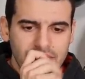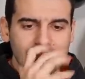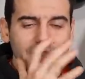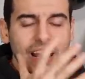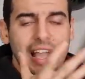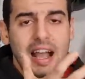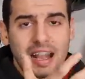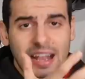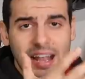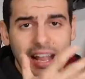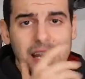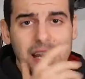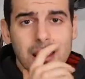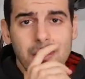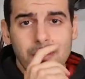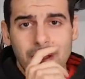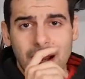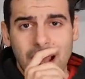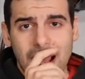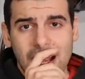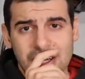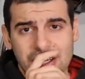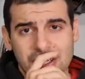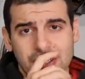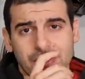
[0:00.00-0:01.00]
a
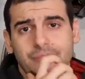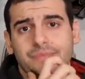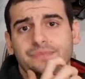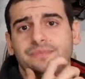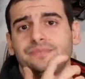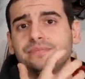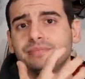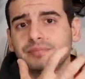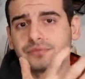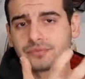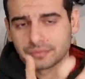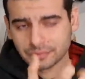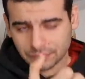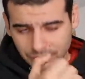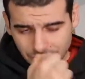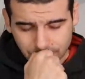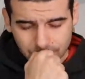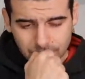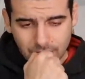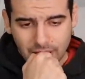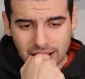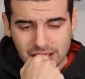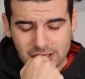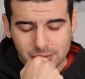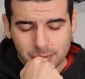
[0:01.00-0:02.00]
calibragem
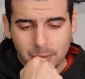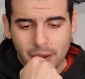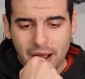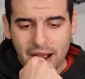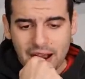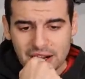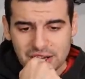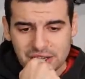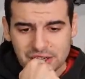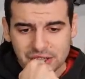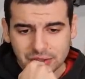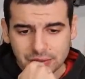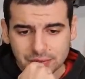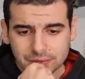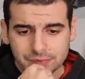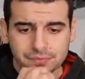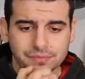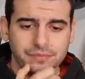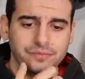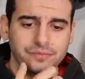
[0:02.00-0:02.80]
mais baixa,